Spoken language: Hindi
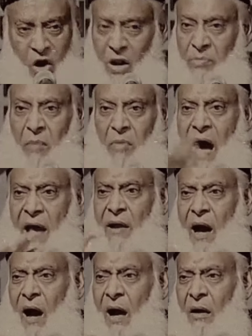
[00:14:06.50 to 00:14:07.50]
और अब जब
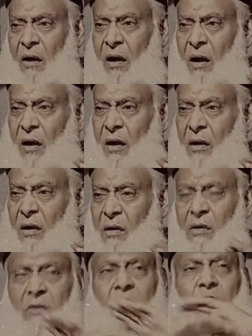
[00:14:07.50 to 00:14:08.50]
आएगा
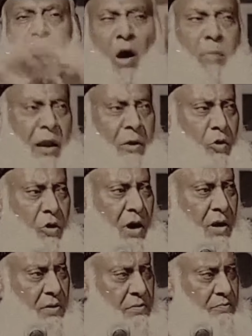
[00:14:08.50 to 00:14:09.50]
ग्लोबल होगा